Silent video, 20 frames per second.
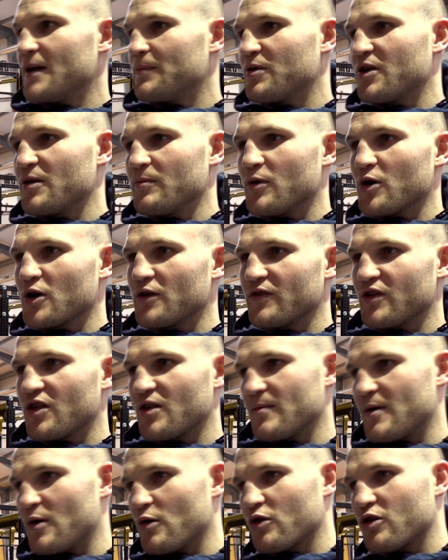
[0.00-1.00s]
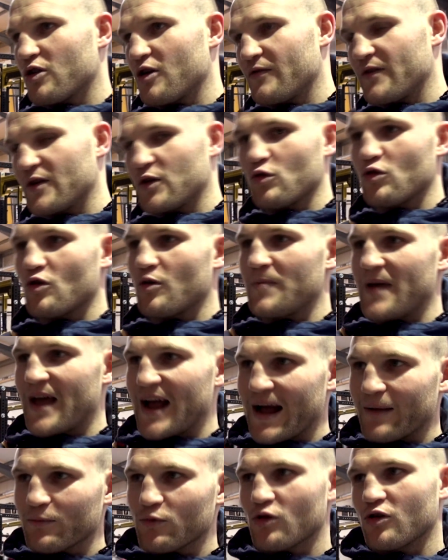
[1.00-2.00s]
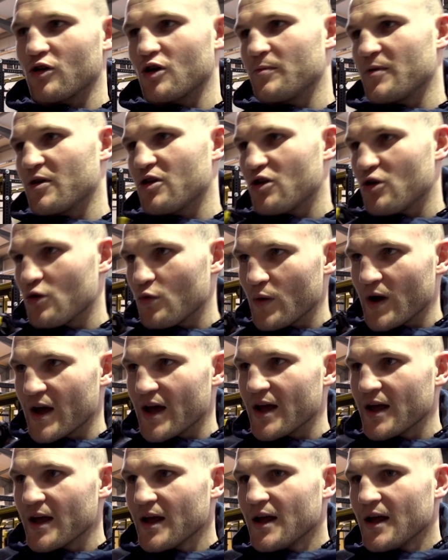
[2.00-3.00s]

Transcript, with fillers: przybory wytrzymałościowe, dużo biegam, dużo robię siły,